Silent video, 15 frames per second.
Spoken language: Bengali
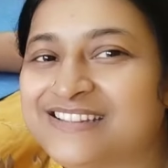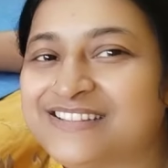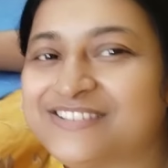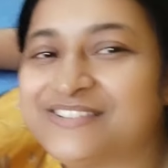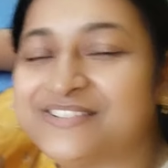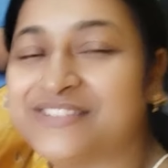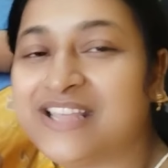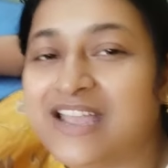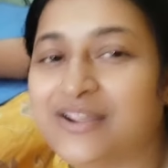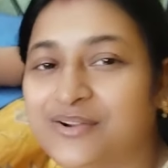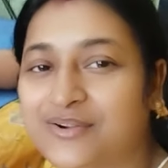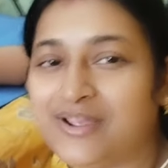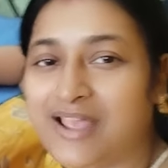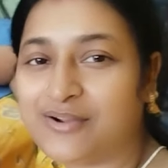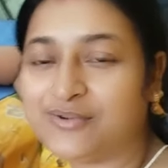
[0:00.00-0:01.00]
তো দেখো
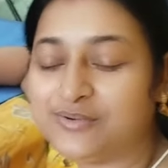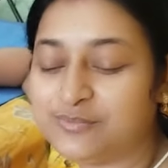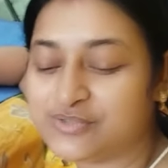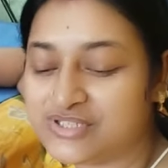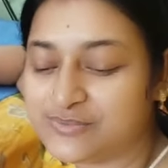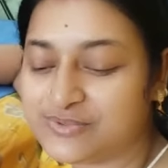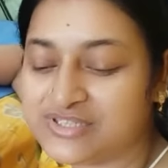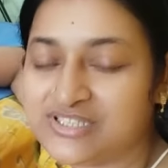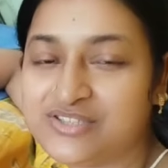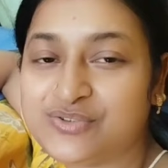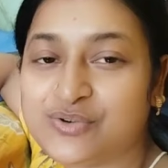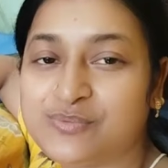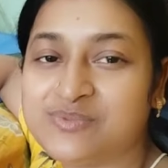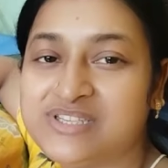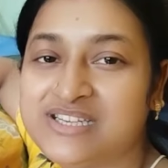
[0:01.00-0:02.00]
এখন বসে পড়েছি
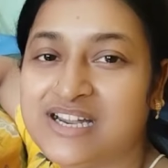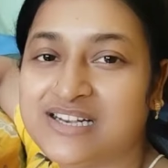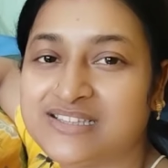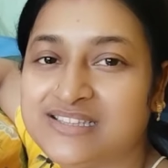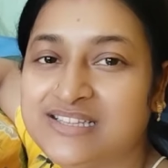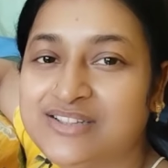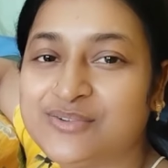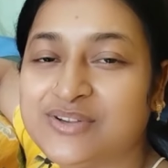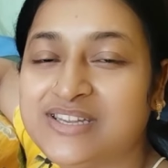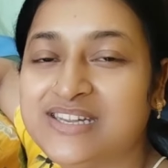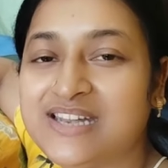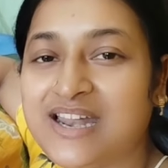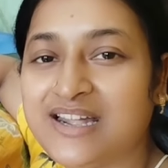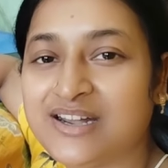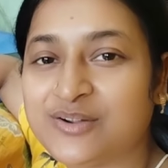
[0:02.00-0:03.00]
সবজি কাটতে তো কি
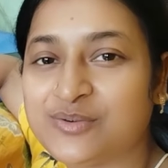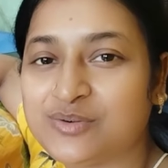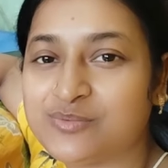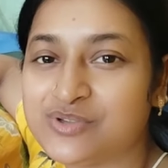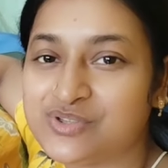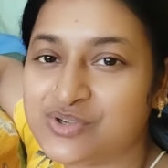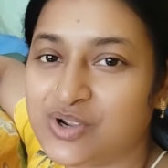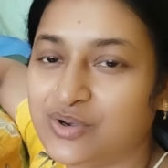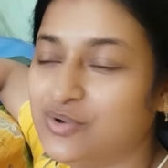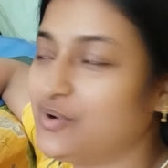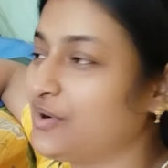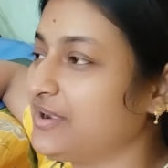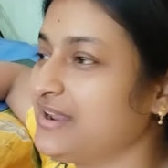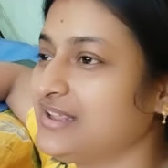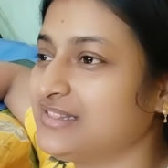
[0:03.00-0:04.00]
রান্না করব চলো
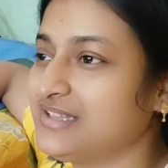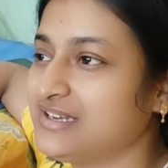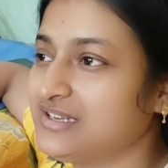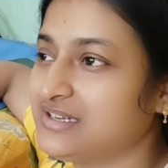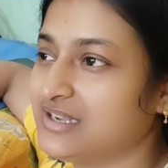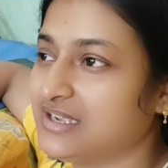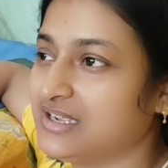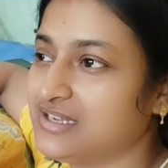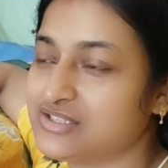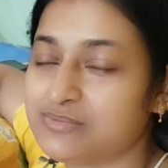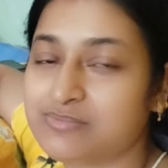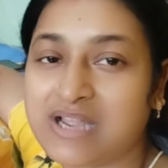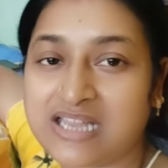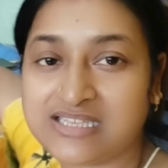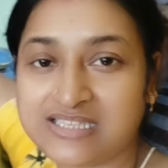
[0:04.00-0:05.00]
অনেক দিন এসব
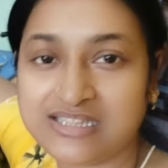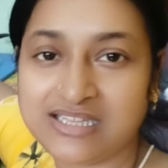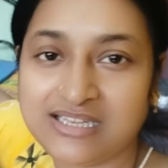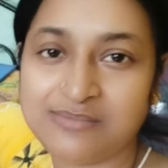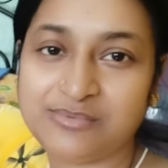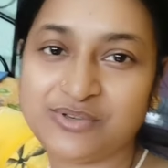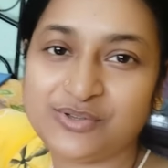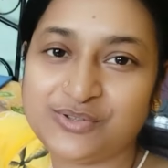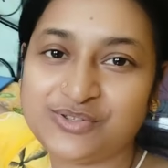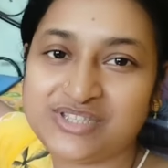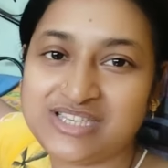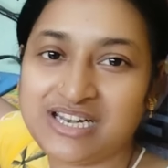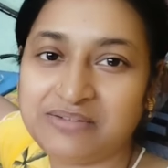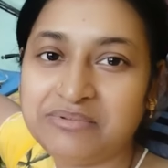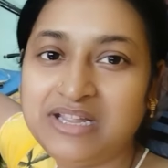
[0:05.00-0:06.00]
কাজের থেকে বিরত
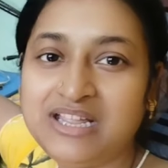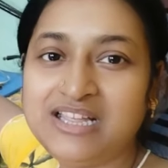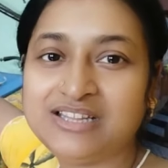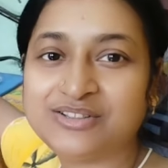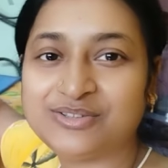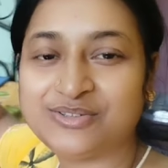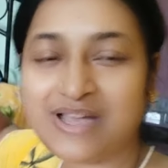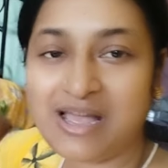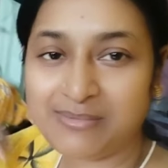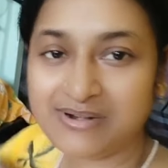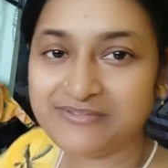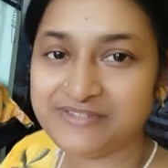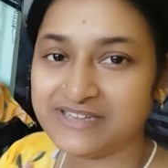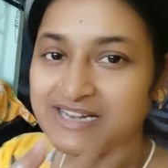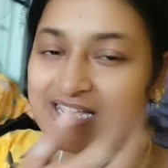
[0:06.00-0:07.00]
ছিলাম তো আবার
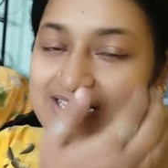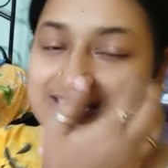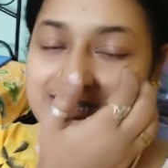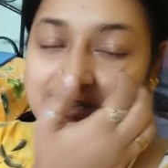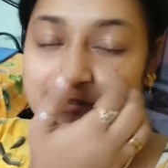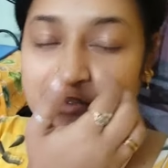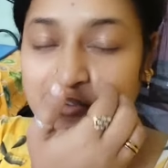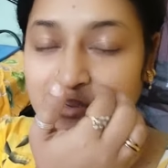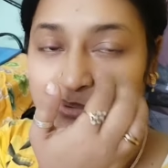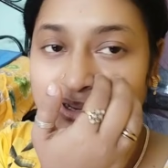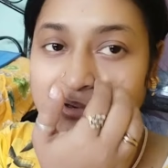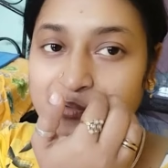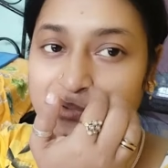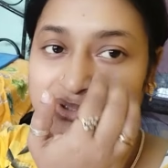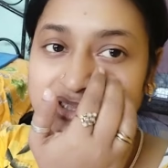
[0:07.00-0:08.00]
ফিরে আসলাম কারণ
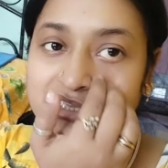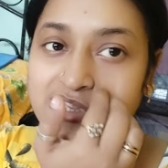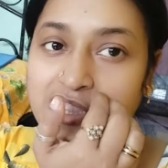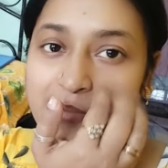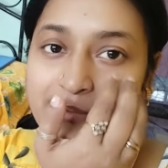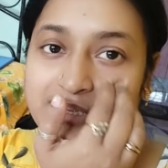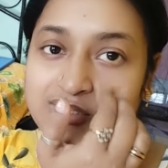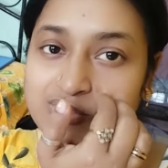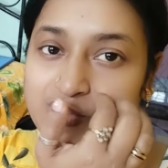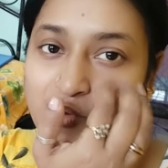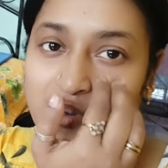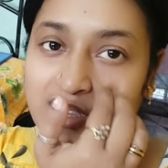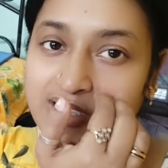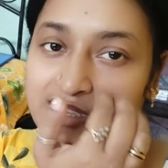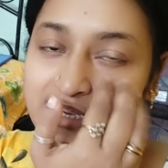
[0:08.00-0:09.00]
আমাকে করতেই হবে কিছু
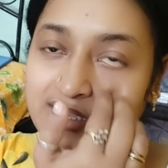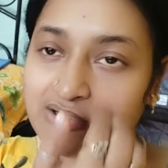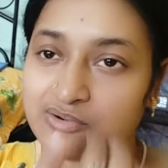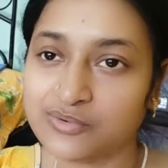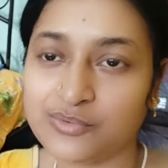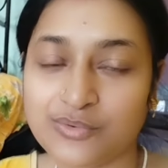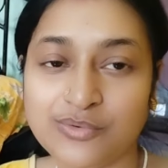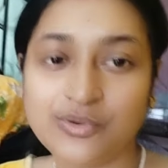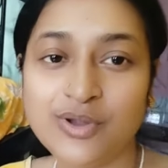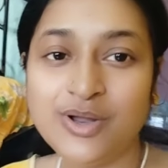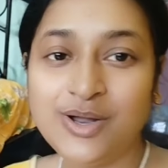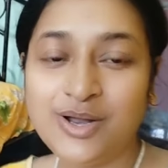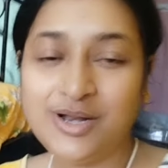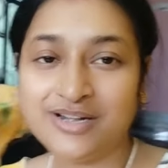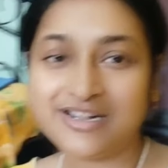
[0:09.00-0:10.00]
করার নেই কারণ কোনো
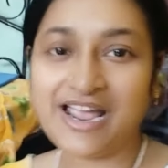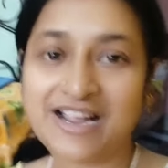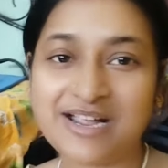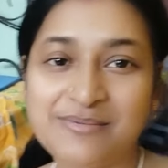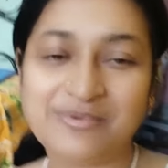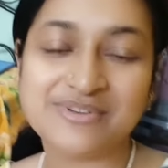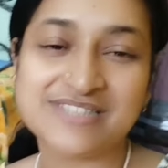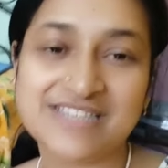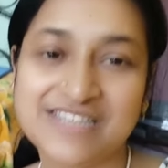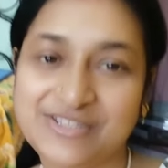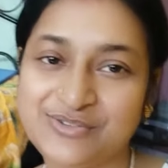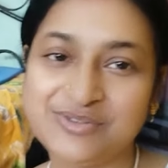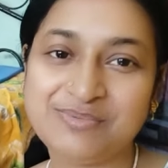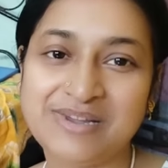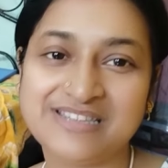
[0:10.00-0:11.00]
টাকা পয়সা
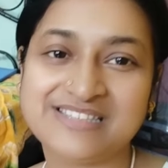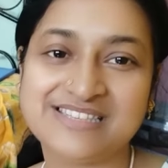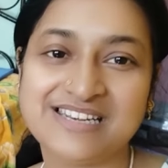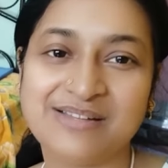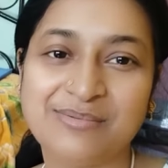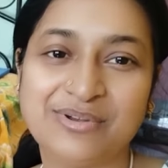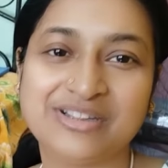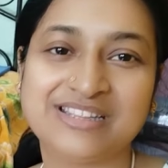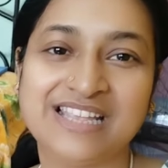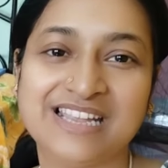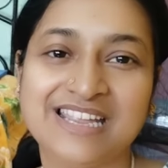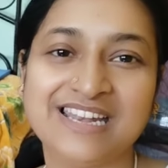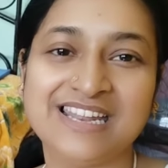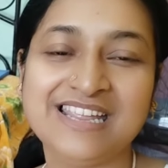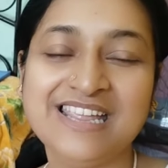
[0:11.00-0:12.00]
কিছুই পাচ্ছি না বলতে
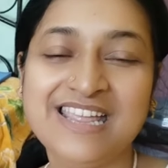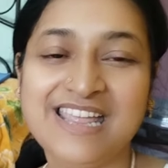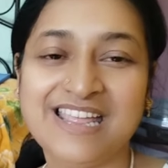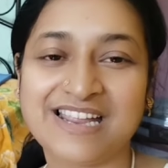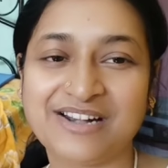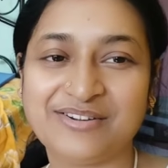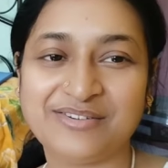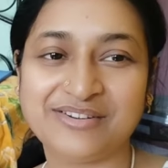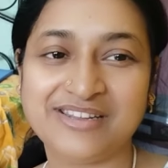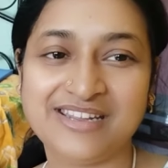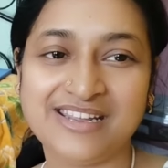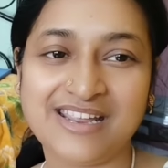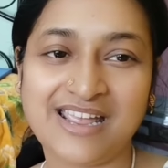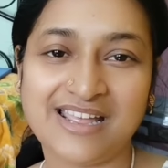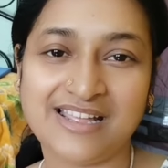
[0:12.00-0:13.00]
গেলে কারণ কি